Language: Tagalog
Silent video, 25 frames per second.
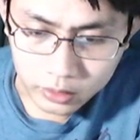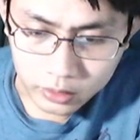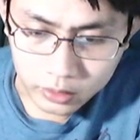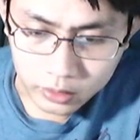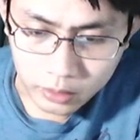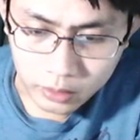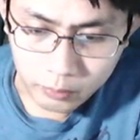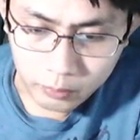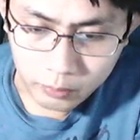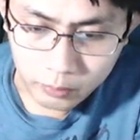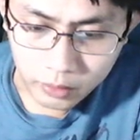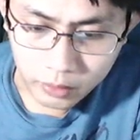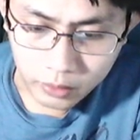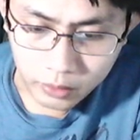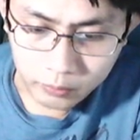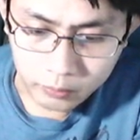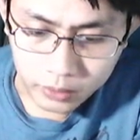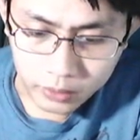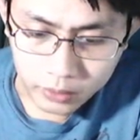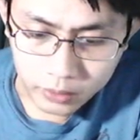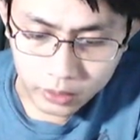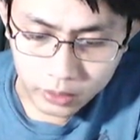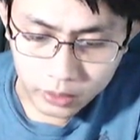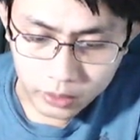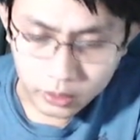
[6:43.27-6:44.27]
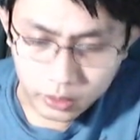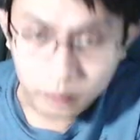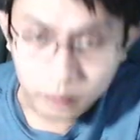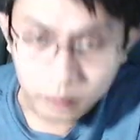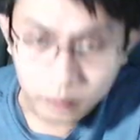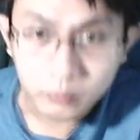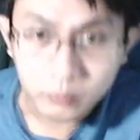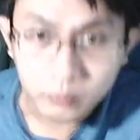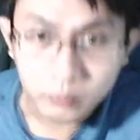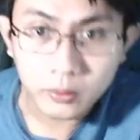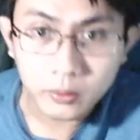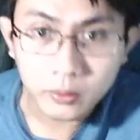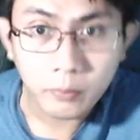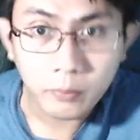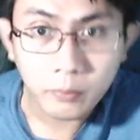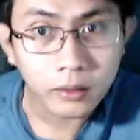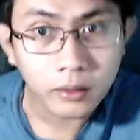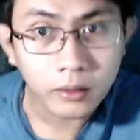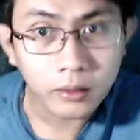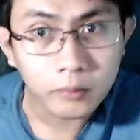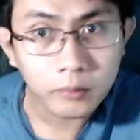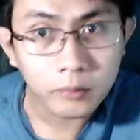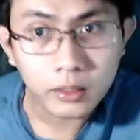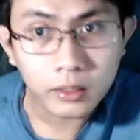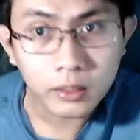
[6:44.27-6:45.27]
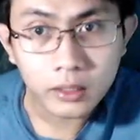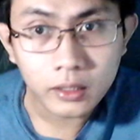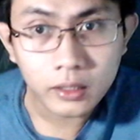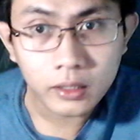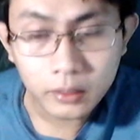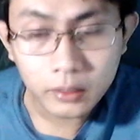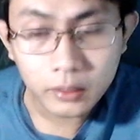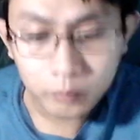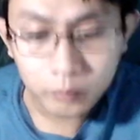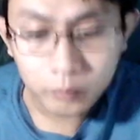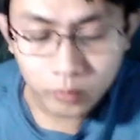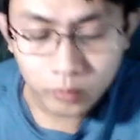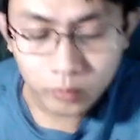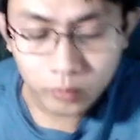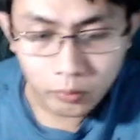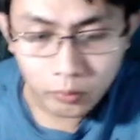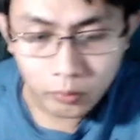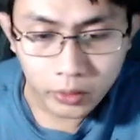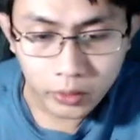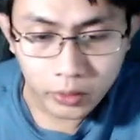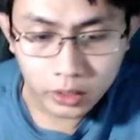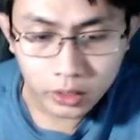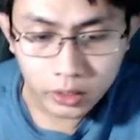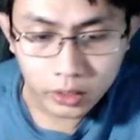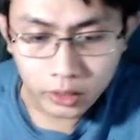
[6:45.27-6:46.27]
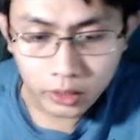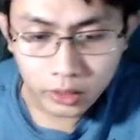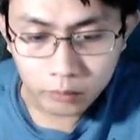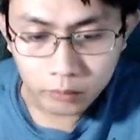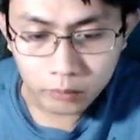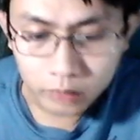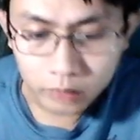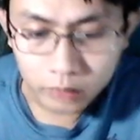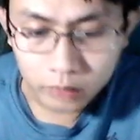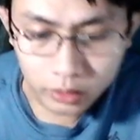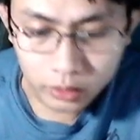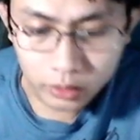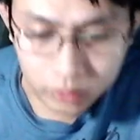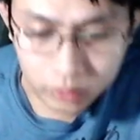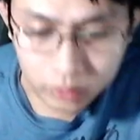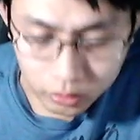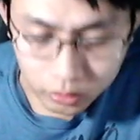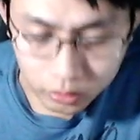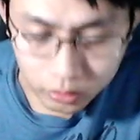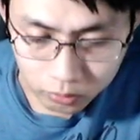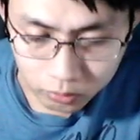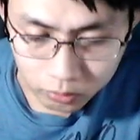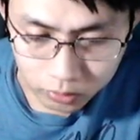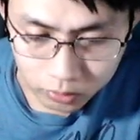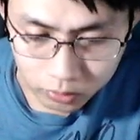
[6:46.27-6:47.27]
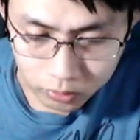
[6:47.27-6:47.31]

Napakamadali lang. napaka madali lang gumawa ng thumbnail. Dito po